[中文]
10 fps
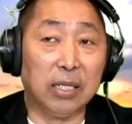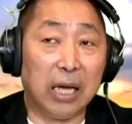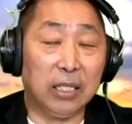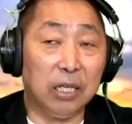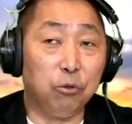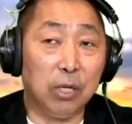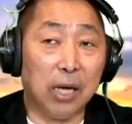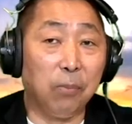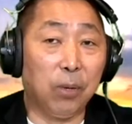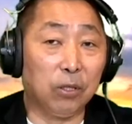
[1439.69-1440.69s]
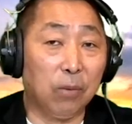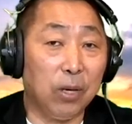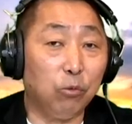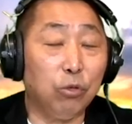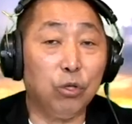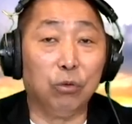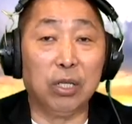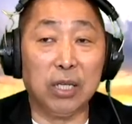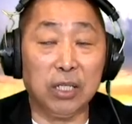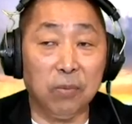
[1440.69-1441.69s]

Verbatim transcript: 在新训刚报道没多久的这